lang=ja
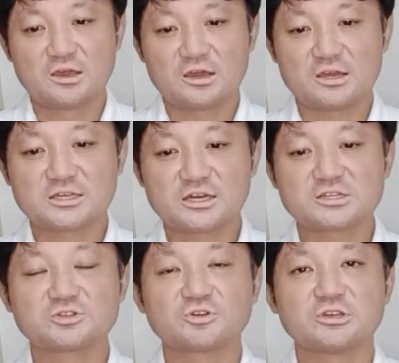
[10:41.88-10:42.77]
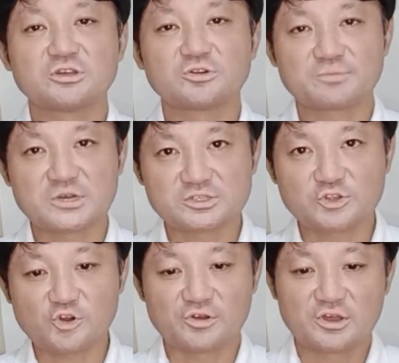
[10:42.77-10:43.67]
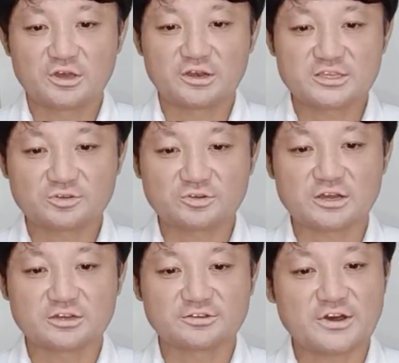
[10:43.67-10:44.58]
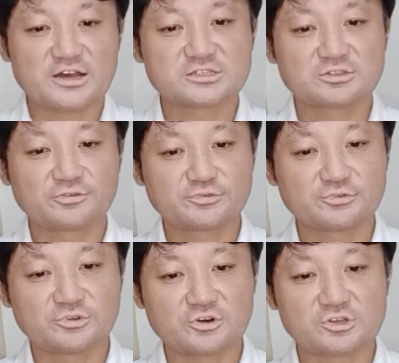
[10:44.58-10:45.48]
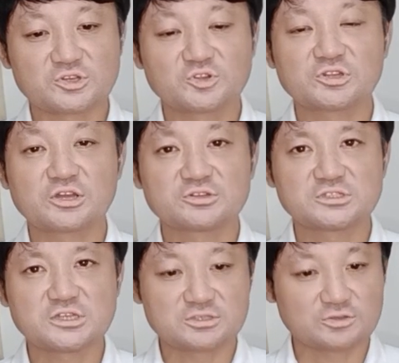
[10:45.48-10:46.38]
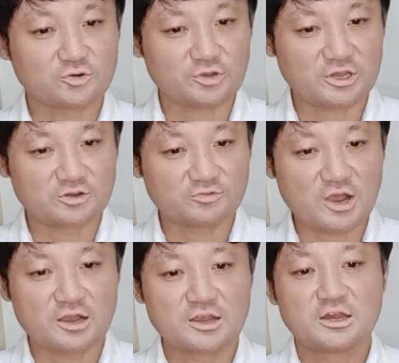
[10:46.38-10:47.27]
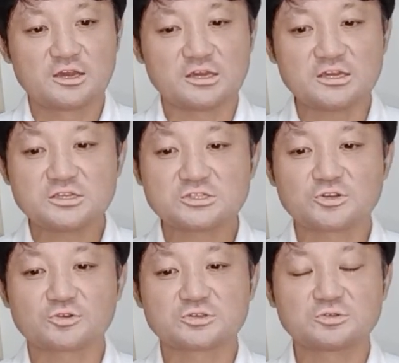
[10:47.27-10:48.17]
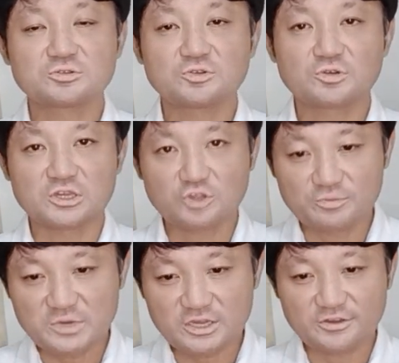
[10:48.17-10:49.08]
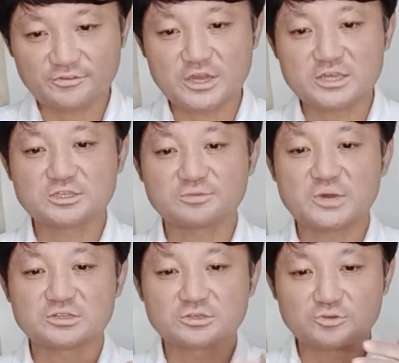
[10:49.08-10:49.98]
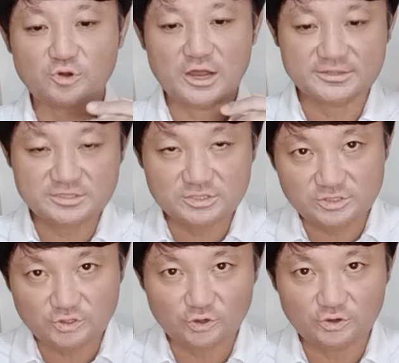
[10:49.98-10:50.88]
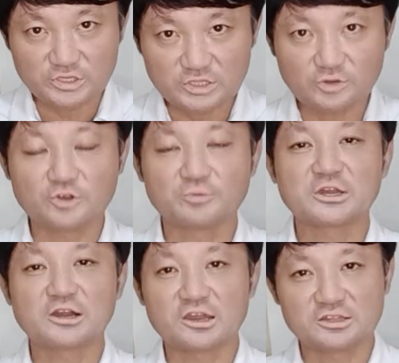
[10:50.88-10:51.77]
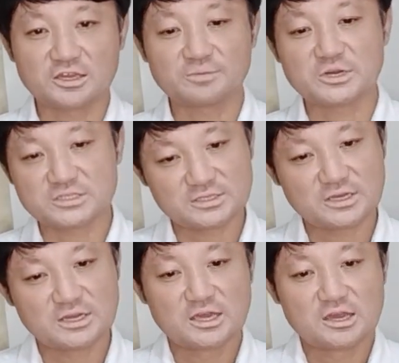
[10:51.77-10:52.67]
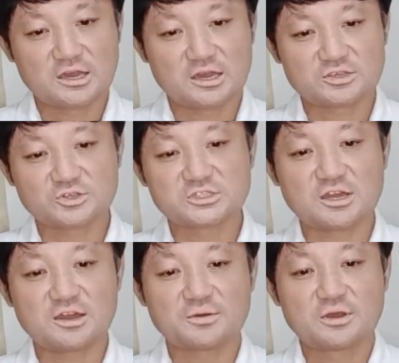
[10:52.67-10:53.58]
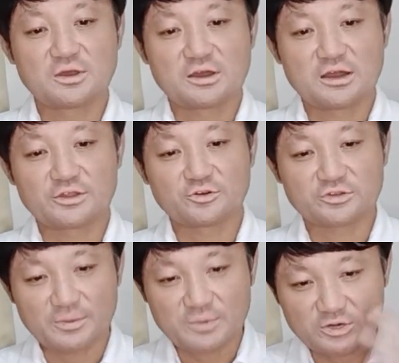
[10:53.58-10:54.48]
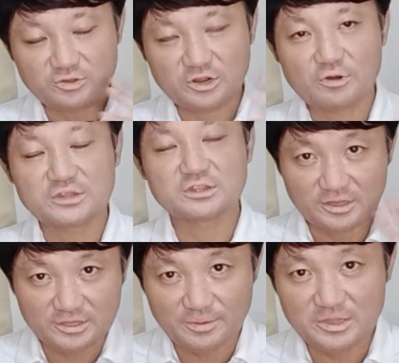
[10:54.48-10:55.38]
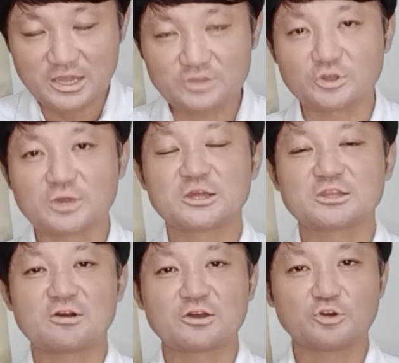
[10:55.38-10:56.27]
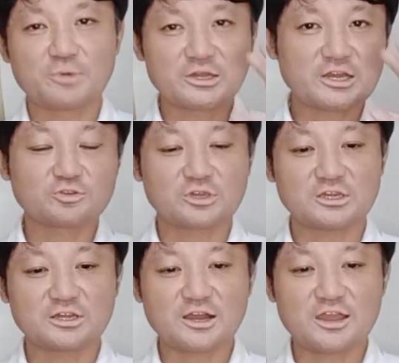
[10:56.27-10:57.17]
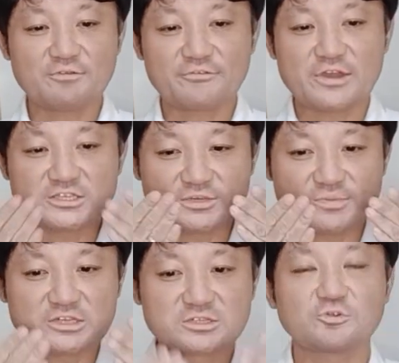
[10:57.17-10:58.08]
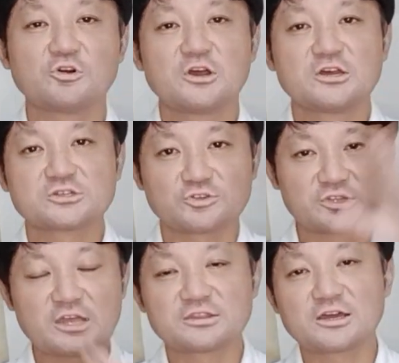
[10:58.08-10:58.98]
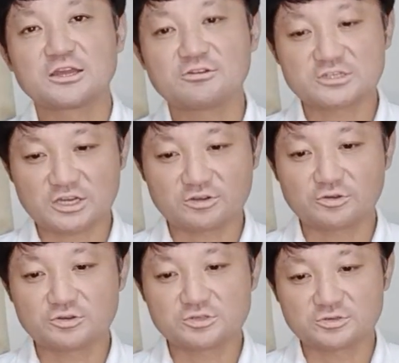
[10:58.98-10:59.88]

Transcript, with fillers: サラ市長によりますと、レストラン、ファーストフード、その他の施設の顧客は、飲食するときのみフェイスマスクを外すようにと呼びかけています。えー、そして、あの、食べるのが終わったり食べないときまたは飲まないとき以外はフェイスマスクをその店内では着用する